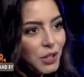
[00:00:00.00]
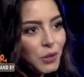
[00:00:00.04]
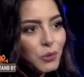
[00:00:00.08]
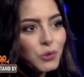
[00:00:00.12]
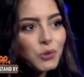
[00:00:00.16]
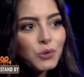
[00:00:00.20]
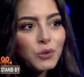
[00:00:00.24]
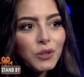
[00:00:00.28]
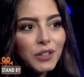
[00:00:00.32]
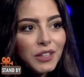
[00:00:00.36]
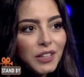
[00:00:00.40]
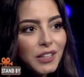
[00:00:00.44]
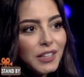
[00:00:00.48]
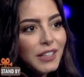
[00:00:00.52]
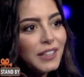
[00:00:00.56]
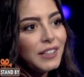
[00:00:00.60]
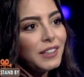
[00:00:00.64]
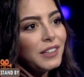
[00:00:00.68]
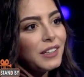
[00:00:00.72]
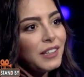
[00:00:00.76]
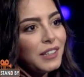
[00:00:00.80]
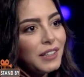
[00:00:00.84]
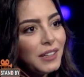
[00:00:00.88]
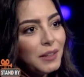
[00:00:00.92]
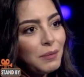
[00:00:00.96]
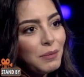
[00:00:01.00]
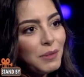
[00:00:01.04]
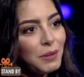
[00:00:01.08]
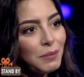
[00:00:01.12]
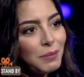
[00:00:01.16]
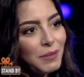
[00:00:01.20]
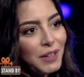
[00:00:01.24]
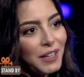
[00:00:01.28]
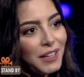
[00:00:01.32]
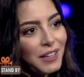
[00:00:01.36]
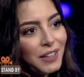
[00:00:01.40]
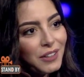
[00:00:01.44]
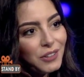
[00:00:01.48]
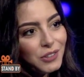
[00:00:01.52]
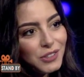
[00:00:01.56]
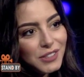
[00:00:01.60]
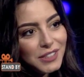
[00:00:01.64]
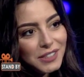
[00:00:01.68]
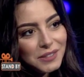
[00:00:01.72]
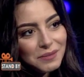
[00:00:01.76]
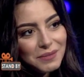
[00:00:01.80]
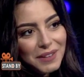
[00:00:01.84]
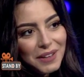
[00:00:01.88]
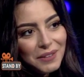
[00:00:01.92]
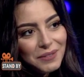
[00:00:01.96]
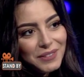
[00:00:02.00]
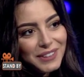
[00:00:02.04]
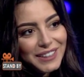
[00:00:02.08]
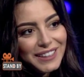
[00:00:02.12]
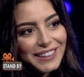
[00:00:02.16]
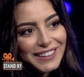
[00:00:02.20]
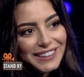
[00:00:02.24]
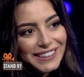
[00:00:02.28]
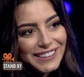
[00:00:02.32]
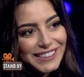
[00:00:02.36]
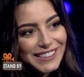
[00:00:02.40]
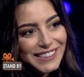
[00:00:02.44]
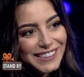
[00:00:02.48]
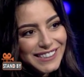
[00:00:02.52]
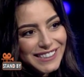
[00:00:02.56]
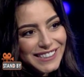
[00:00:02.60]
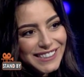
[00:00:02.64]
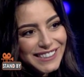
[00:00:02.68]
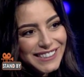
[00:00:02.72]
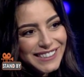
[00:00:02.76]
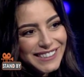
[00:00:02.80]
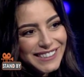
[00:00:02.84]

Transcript: كبير او صغير ان انا ابقى مع استاذ محمد هنيدي